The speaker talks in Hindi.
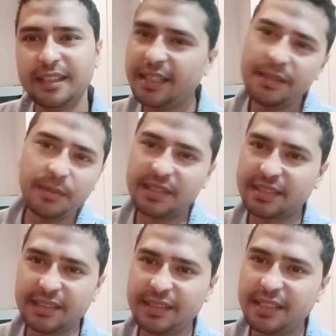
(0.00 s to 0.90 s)
यही बात
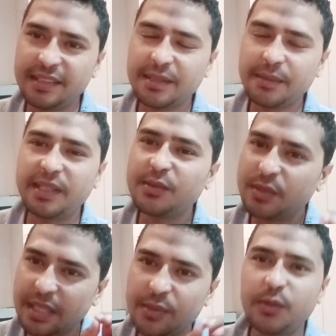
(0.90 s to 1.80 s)
है ये इसके बाद
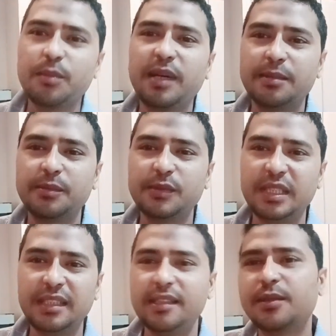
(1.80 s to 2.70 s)
उसने एक और बात पूछी
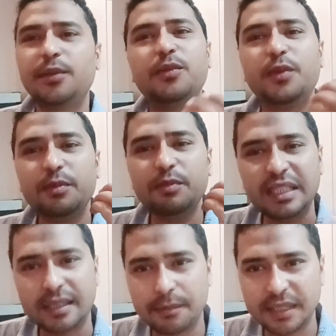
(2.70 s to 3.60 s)
इसको वो भी
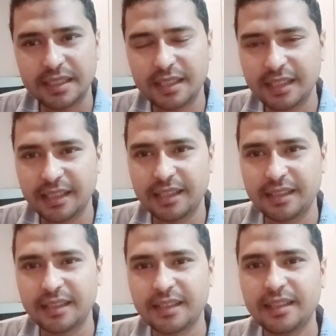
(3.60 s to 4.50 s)
समझ नहीं
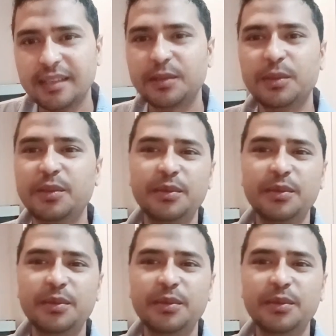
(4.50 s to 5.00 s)
आई तो